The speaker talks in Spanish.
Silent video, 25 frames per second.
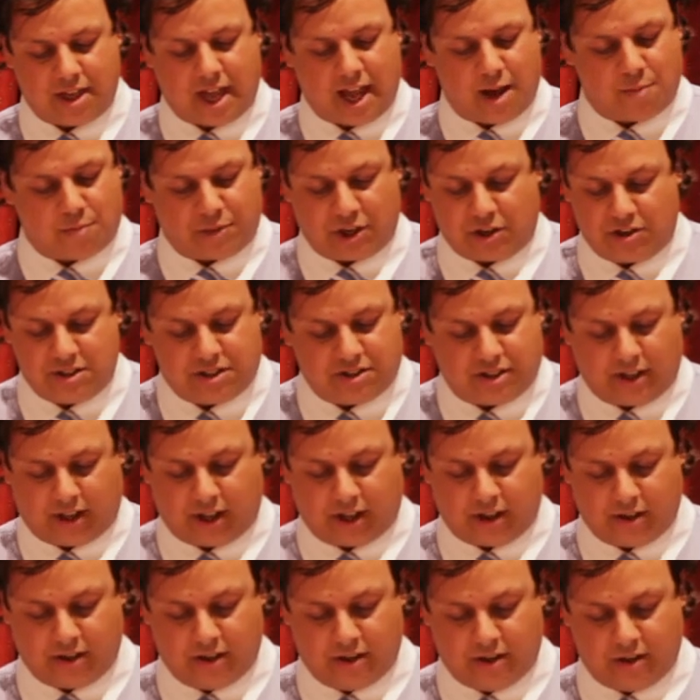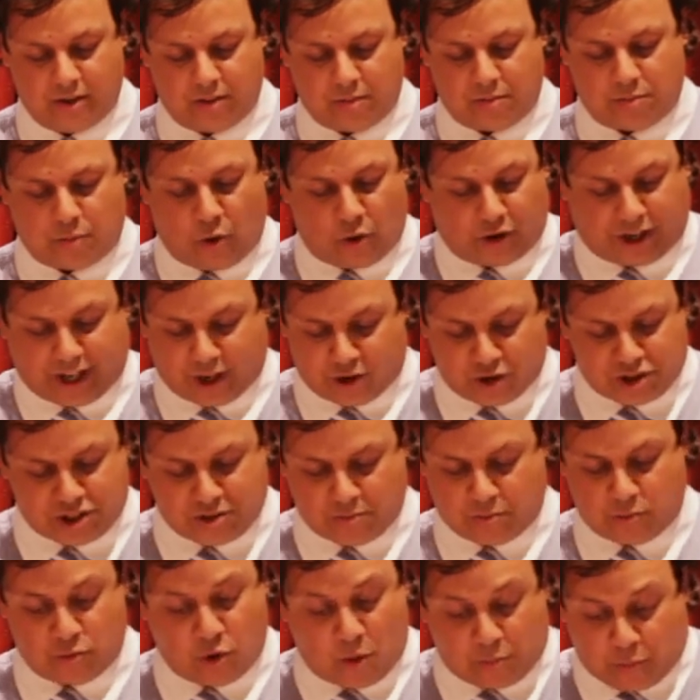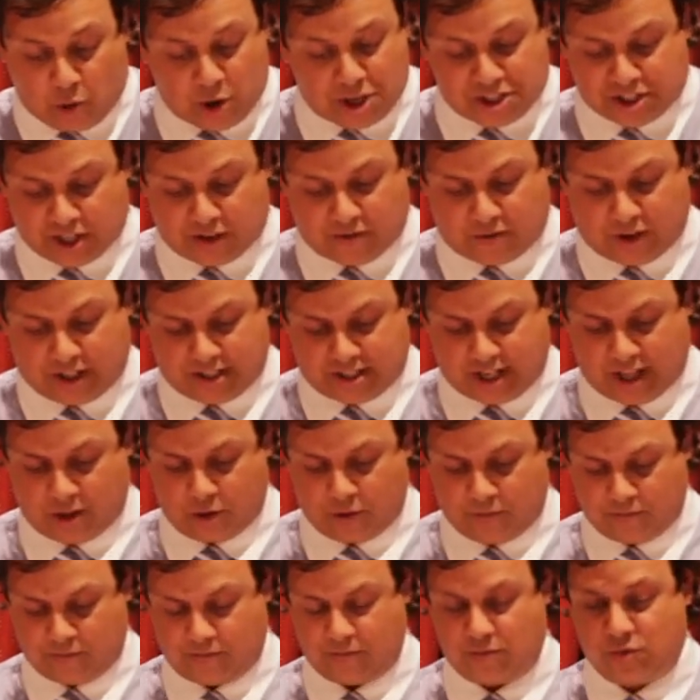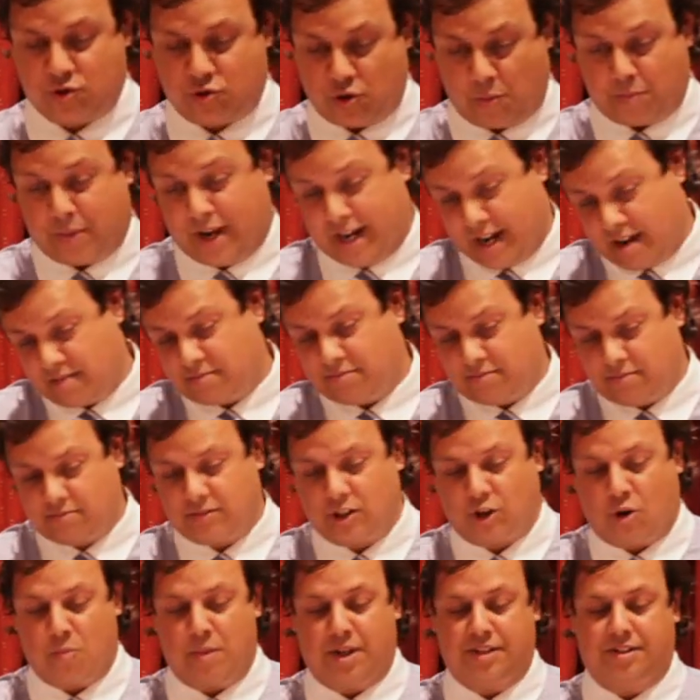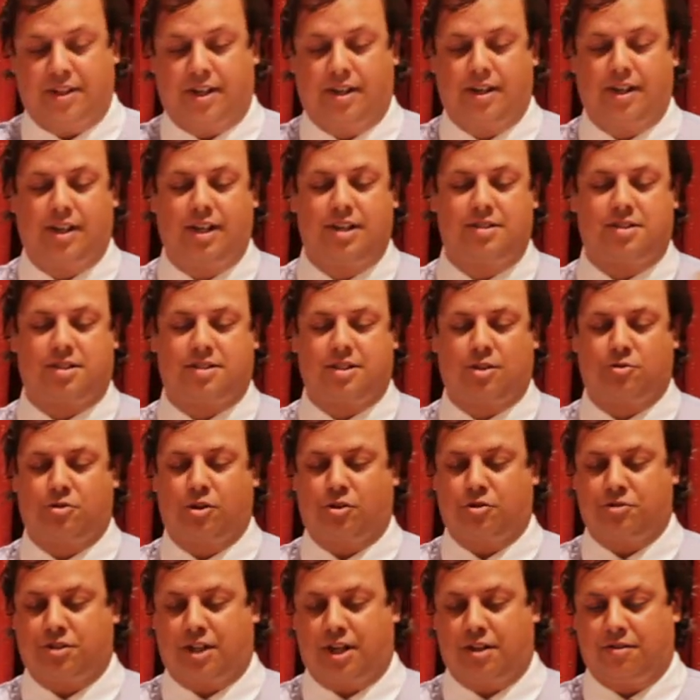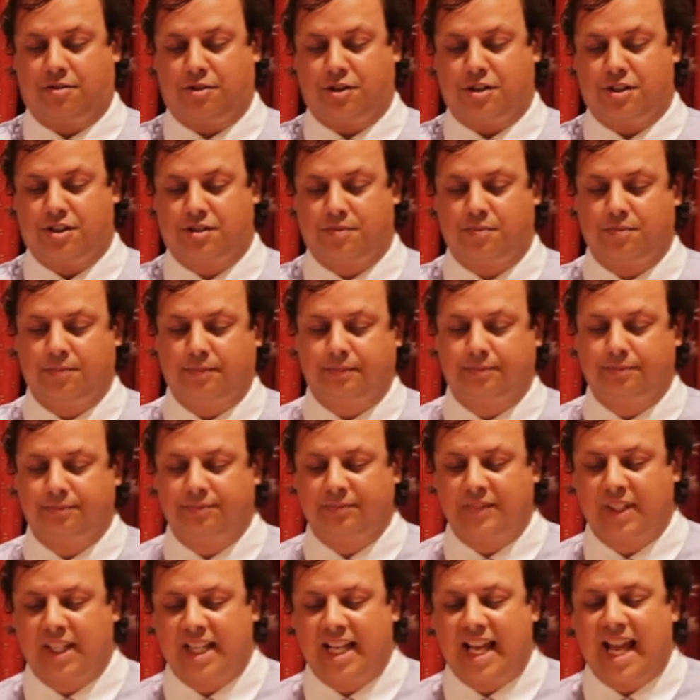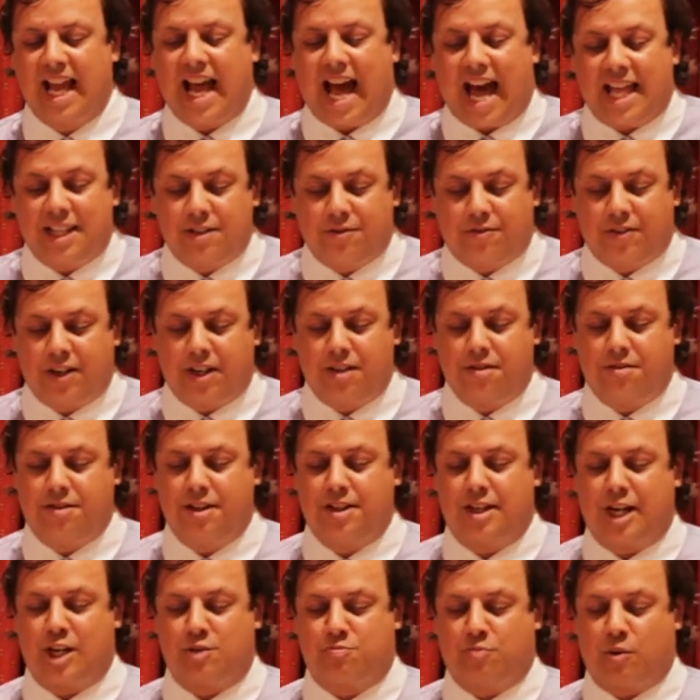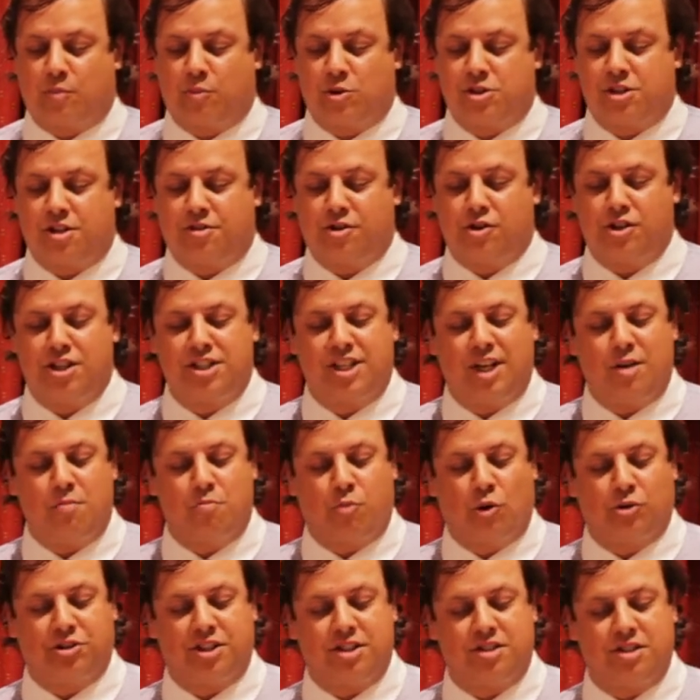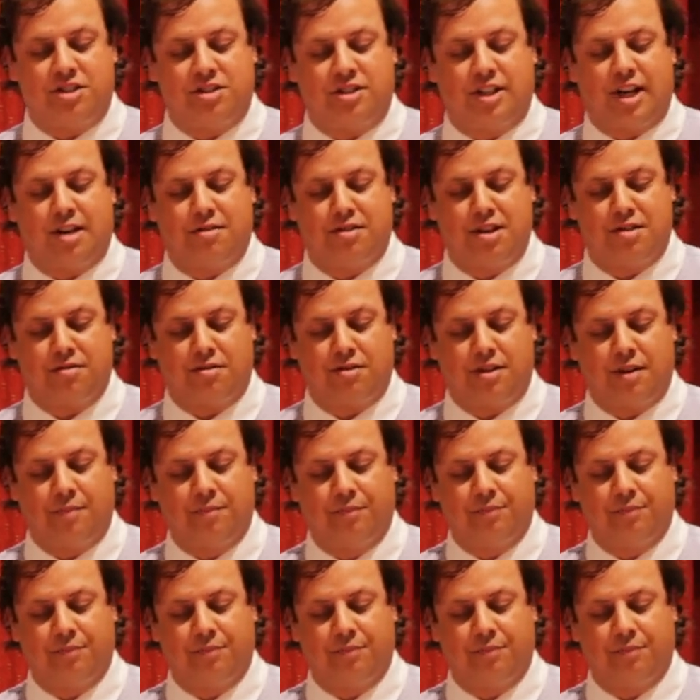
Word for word: a priorística, porque no, no puede ser falsado, so pena de cometer esas autocontradicciones, a diferencia de las proposiciones e hipótesis de la ciencia.